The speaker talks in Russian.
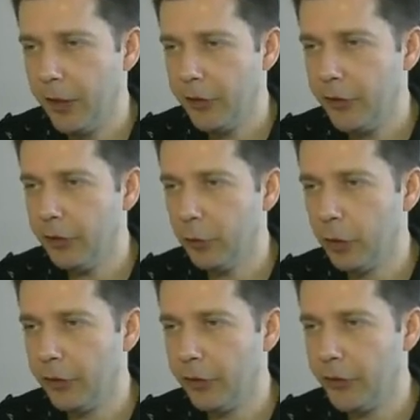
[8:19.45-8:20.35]
Сильный
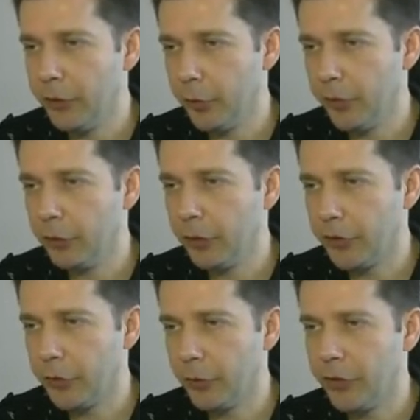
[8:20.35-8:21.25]
уровень на сегодня у
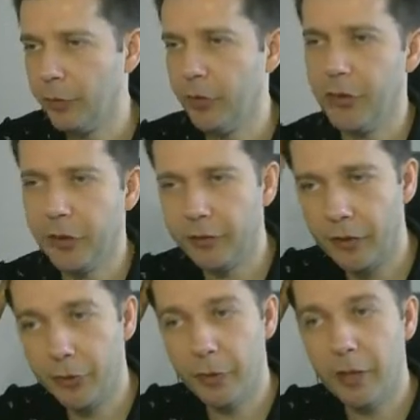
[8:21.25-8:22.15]
нас
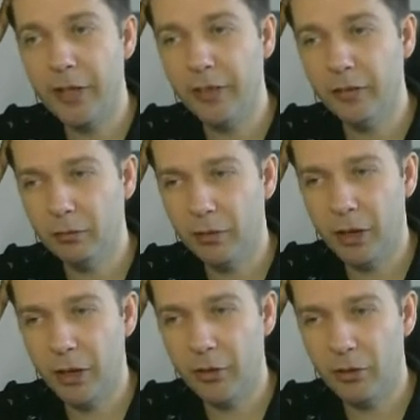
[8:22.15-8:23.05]
0,7241.
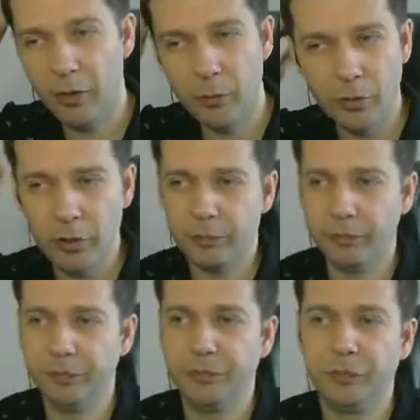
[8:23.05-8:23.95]
Хорошо,
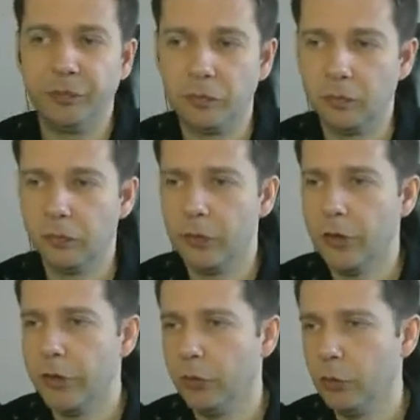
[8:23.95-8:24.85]
работаем
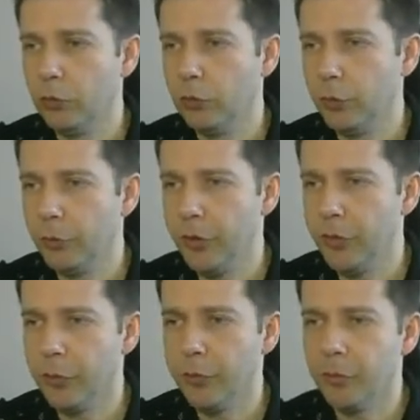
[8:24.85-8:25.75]
от него. Ну, будем
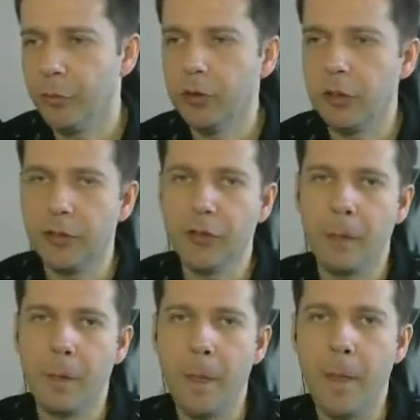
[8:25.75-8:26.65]
здесь, в общем-то, болтаться
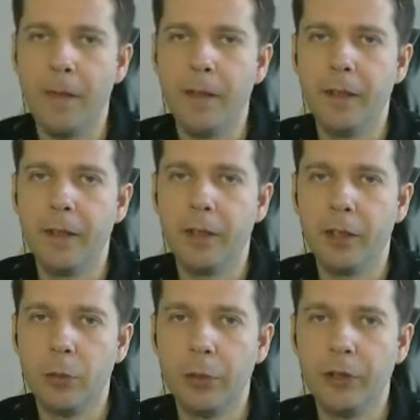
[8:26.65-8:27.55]

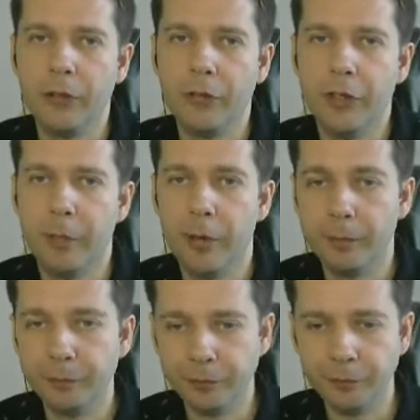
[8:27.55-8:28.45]
какое-то время.